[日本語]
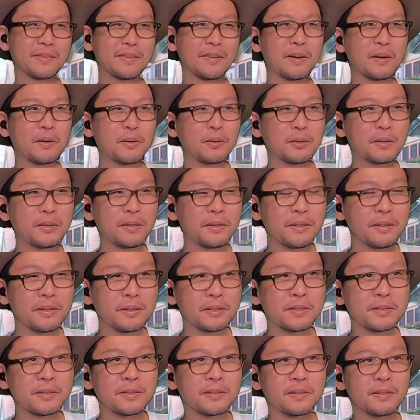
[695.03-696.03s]
あ、これ誰
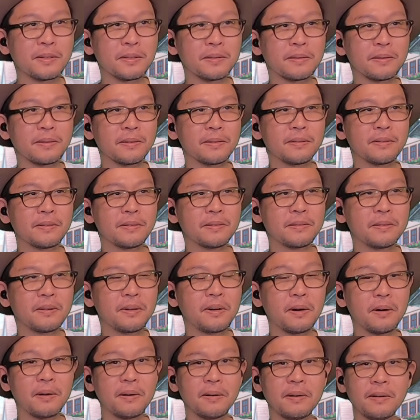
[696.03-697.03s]
が作ったんだ？
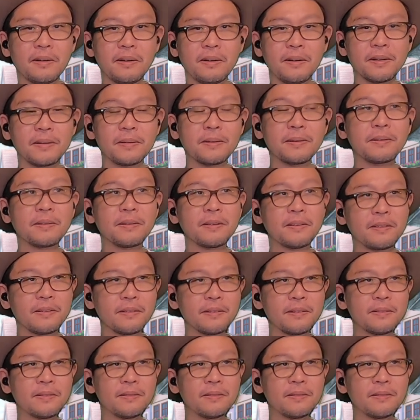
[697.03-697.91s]
あ、あれからか？